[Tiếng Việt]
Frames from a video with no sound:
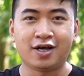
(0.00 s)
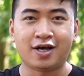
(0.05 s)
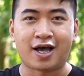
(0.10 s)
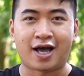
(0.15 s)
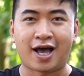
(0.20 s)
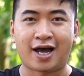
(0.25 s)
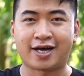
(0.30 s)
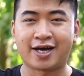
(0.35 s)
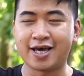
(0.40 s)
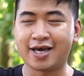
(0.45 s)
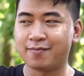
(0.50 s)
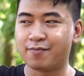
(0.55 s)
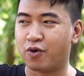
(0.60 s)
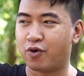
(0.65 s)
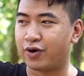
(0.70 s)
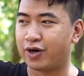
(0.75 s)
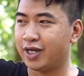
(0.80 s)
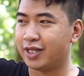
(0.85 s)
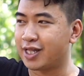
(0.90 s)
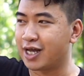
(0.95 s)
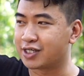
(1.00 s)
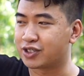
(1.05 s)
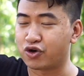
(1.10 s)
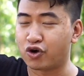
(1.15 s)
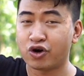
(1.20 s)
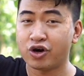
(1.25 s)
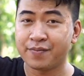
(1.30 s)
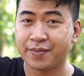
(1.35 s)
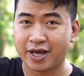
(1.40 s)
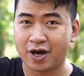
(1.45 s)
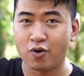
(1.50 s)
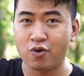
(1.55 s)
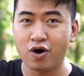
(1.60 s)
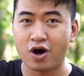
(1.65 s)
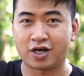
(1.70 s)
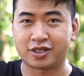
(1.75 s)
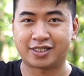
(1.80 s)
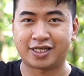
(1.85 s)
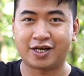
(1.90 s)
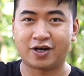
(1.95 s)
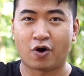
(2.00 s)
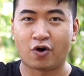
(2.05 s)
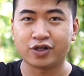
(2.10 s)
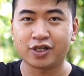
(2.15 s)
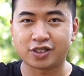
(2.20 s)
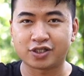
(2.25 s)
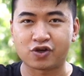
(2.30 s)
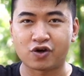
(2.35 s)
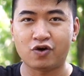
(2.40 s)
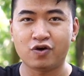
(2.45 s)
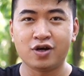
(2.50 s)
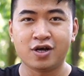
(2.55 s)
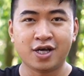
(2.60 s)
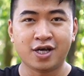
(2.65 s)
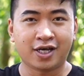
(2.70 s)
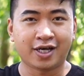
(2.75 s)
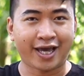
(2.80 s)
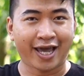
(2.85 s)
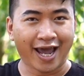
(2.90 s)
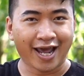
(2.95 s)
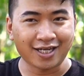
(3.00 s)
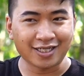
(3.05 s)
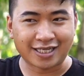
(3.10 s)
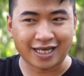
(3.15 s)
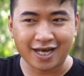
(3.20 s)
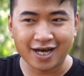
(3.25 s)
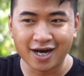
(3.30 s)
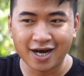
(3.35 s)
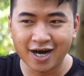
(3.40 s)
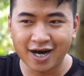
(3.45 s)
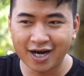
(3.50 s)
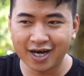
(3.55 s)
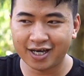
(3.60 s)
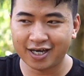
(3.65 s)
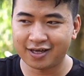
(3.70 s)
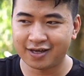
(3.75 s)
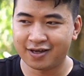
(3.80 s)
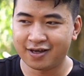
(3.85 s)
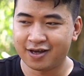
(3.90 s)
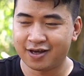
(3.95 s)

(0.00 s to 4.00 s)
à, khi một cái tần số nó bị hú họ sẽ đổi tần số nghe nó sẽ hơi